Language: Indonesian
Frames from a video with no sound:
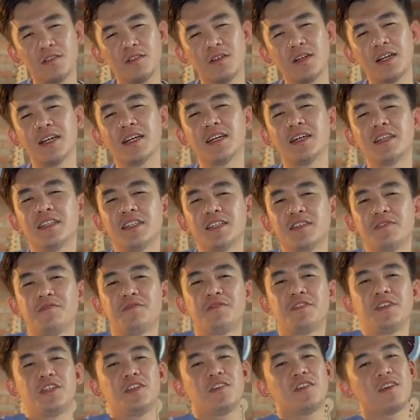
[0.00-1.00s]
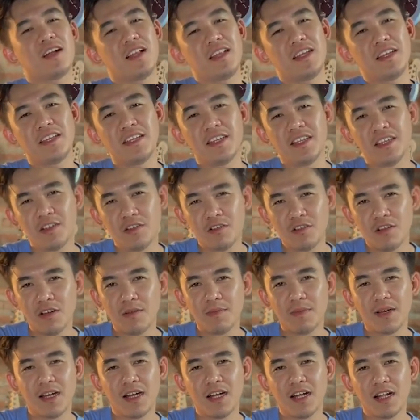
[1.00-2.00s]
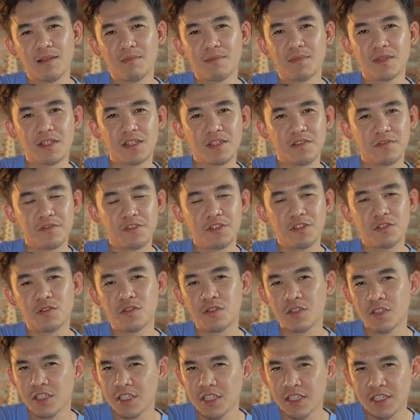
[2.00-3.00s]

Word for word: gue Di video kali ini gue bakal mereview